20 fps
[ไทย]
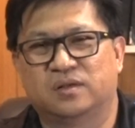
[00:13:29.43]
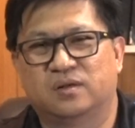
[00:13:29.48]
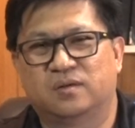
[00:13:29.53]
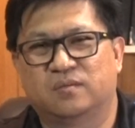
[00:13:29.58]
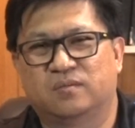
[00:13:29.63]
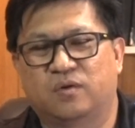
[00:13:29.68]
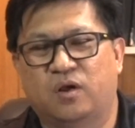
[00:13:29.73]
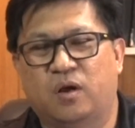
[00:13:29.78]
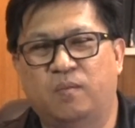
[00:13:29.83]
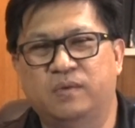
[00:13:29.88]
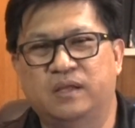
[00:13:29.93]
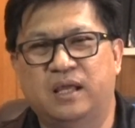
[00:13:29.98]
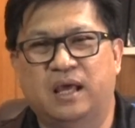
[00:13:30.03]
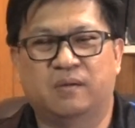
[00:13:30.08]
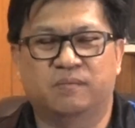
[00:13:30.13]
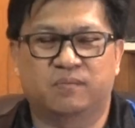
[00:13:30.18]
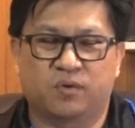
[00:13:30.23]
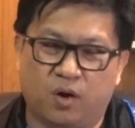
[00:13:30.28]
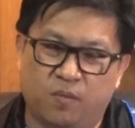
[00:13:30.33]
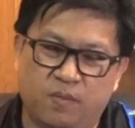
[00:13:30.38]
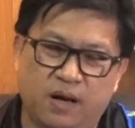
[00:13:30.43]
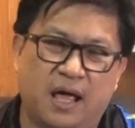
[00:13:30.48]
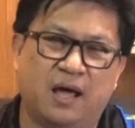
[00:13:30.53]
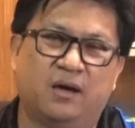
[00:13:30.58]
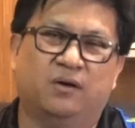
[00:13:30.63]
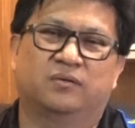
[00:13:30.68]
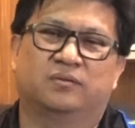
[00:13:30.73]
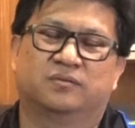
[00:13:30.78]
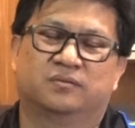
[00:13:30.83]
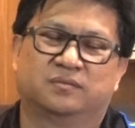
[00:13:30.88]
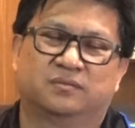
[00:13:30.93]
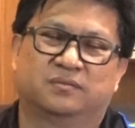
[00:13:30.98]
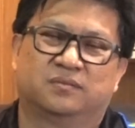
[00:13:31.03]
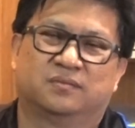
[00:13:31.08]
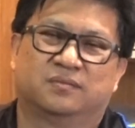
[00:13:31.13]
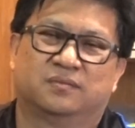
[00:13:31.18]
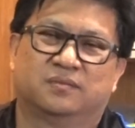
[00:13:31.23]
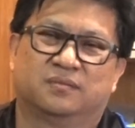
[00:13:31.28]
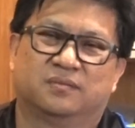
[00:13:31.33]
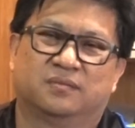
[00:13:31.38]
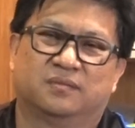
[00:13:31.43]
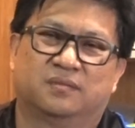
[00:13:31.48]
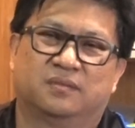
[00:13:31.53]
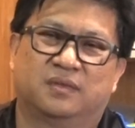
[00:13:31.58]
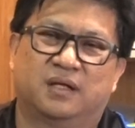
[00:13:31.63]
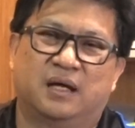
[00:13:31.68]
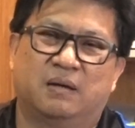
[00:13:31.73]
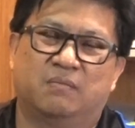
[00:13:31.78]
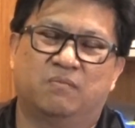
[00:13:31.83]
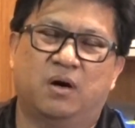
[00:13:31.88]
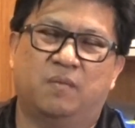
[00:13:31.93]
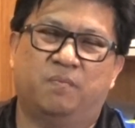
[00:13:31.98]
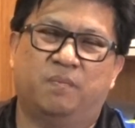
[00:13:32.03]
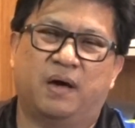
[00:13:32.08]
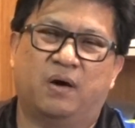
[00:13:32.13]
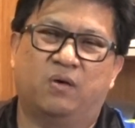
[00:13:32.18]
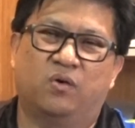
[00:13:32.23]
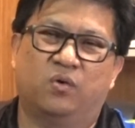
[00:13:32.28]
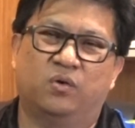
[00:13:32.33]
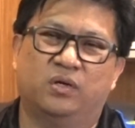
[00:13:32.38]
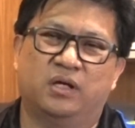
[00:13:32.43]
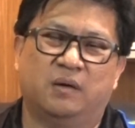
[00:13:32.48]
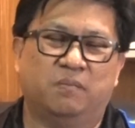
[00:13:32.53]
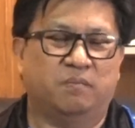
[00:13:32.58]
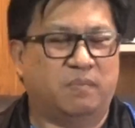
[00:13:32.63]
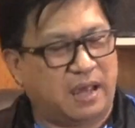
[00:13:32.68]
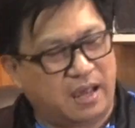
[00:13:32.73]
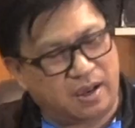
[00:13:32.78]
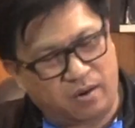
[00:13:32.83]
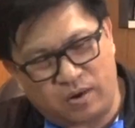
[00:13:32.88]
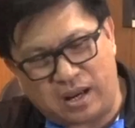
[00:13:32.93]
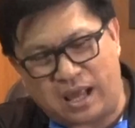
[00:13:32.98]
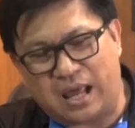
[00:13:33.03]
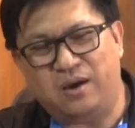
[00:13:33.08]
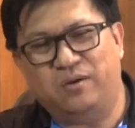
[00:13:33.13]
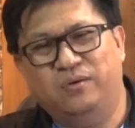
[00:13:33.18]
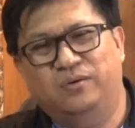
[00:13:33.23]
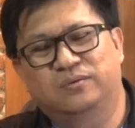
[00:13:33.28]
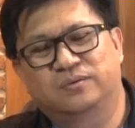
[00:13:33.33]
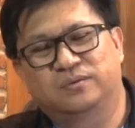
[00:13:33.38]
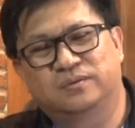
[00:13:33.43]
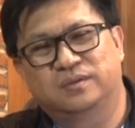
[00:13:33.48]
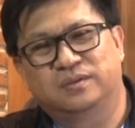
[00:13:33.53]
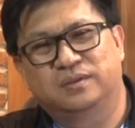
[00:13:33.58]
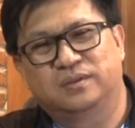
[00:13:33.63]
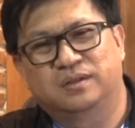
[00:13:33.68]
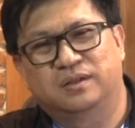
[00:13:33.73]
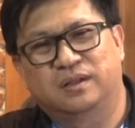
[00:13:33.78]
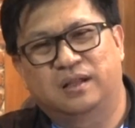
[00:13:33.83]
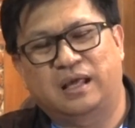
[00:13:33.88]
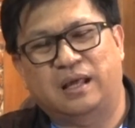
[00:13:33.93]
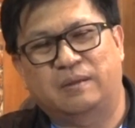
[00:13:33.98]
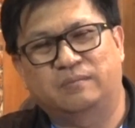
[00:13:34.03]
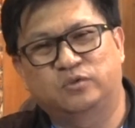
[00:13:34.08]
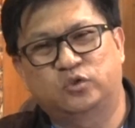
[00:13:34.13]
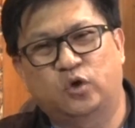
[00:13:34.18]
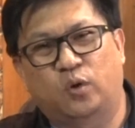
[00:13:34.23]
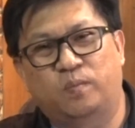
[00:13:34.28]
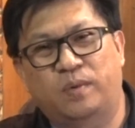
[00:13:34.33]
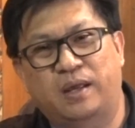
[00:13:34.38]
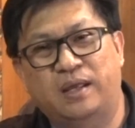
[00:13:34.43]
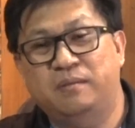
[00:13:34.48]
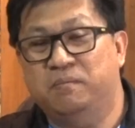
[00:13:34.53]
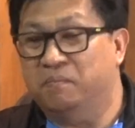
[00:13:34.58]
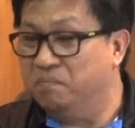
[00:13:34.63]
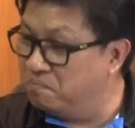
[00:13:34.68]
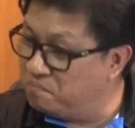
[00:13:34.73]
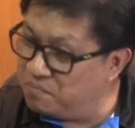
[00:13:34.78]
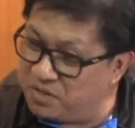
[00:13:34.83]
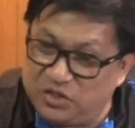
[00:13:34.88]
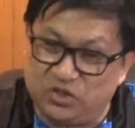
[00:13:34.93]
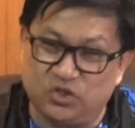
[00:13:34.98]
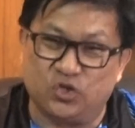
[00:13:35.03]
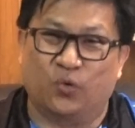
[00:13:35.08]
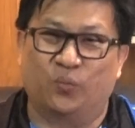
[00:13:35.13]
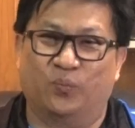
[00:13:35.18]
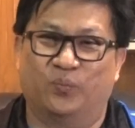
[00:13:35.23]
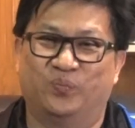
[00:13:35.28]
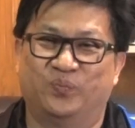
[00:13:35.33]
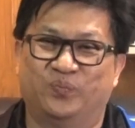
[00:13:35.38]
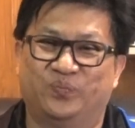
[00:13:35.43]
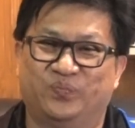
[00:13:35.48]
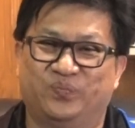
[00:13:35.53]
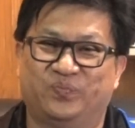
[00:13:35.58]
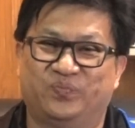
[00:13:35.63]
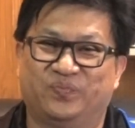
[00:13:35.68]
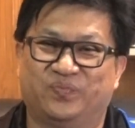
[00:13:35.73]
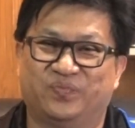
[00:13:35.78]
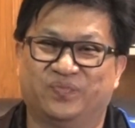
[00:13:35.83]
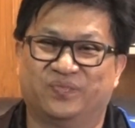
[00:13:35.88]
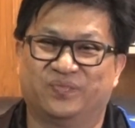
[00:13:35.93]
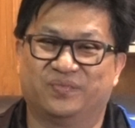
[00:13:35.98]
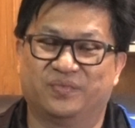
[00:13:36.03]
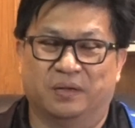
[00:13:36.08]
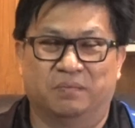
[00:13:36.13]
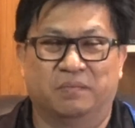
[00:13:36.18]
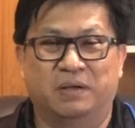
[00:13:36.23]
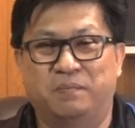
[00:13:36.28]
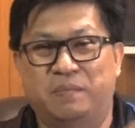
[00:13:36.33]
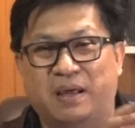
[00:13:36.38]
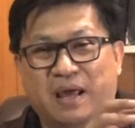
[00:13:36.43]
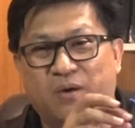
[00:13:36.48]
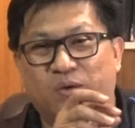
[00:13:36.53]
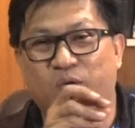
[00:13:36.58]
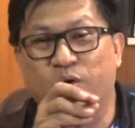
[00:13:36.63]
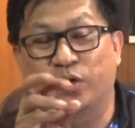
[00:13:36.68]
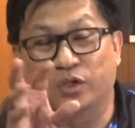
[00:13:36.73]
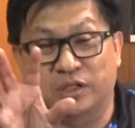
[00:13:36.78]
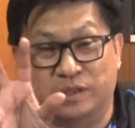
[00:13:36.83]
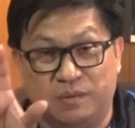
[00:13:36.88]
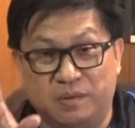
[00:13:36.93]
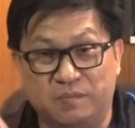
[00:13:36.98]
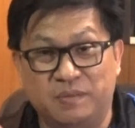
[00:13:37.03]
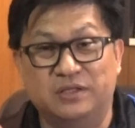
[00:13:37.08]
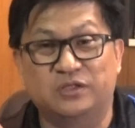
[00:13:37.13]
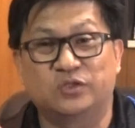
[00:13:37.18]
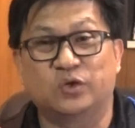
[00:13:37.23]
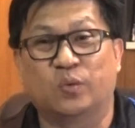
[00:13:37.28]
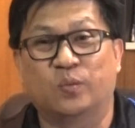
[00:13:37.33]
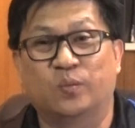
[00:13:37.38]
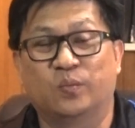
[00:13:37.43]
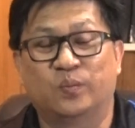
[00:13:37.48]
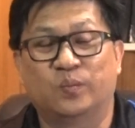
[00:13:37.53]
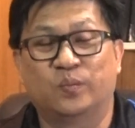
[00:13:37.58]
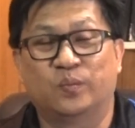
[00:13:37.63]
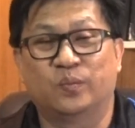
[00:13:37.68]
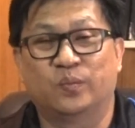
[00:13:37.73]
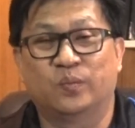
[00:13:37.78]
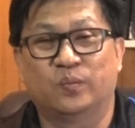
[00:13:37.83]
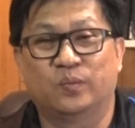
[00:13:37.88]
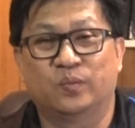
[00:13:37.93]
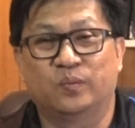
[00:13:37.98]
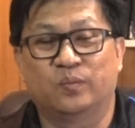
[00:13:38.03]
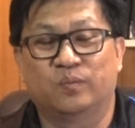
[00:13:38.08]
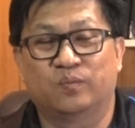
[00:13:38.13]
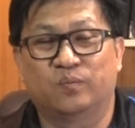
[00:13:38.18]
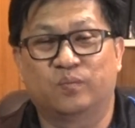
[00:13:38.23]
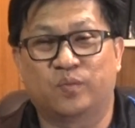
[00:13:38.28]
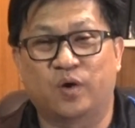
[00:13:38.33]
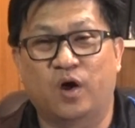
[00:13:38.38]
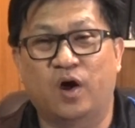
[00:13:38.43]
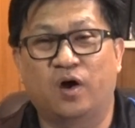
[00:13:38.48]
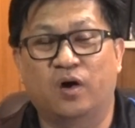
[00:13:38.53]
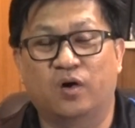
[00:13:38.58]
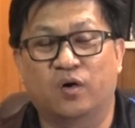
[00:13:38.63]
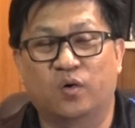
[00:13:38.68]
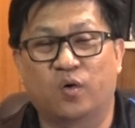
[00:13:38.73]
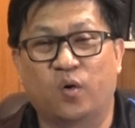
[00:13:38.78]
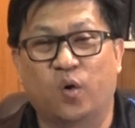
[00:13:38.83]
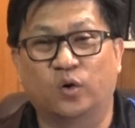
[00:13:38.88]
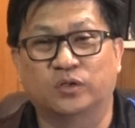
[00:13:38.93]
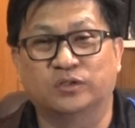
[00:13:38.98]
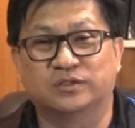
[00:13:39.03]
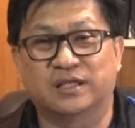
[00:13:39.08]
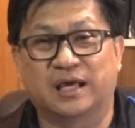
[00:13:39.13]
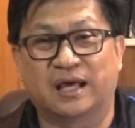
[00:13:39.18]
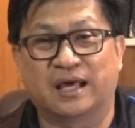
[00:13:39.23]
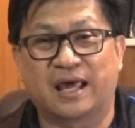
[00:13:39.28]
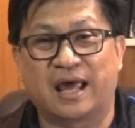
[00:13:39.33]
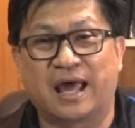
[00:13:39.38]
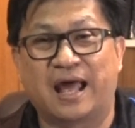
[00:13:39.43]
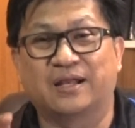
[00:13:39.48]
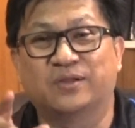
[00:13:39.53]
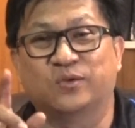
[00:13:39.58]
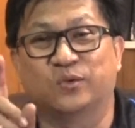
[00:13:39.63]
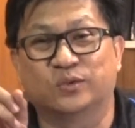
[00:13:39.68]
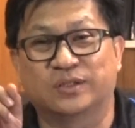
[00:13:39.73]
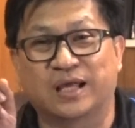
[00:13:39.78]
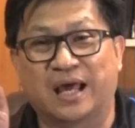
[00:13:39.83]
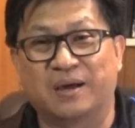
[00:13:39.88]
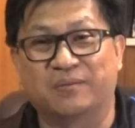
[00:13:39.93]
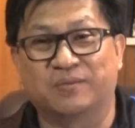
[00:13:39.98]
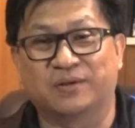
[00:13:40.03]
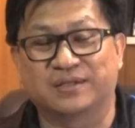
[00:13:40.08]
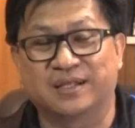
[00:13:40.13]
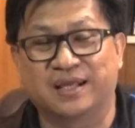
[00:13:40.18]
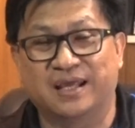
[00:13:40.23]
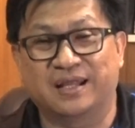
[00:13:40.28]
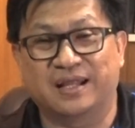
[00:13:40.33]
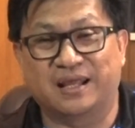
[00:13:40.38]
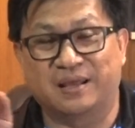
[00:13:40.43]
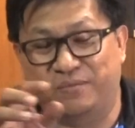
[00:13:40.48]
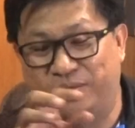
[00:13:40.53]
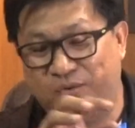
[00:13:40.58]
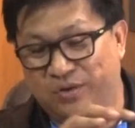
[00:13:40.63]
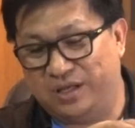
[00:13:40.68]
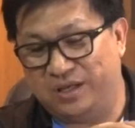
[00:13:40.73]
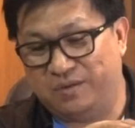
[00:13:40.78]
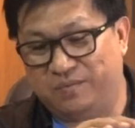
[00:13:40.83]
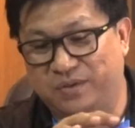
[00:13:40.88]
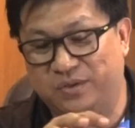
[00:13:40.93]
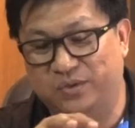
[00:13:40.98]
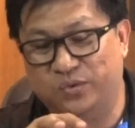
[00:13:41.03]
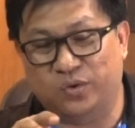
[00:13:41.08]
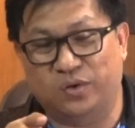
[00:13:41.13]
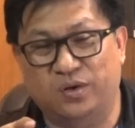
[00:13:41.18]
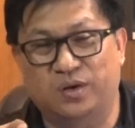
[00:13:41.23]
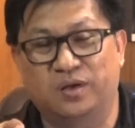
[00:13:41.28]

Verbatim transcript: พร้อมอย่างพร้อมแล้ว มอบแผ่วลงยังแผ่วแล้วนะครับจบไหมไม่จบ มันแผ่วลงแต่มันไม่จบ เพราะคนสั่งการอยู่ต่างประเทศไอ้พวกนี้ก็เป็นตัว